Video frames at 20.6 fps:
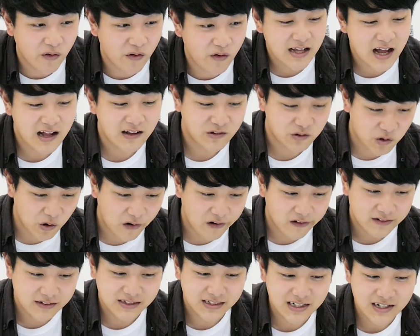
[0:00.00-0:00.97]
なん
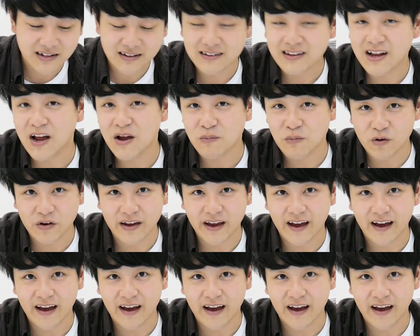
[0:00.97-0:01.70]
と人体模型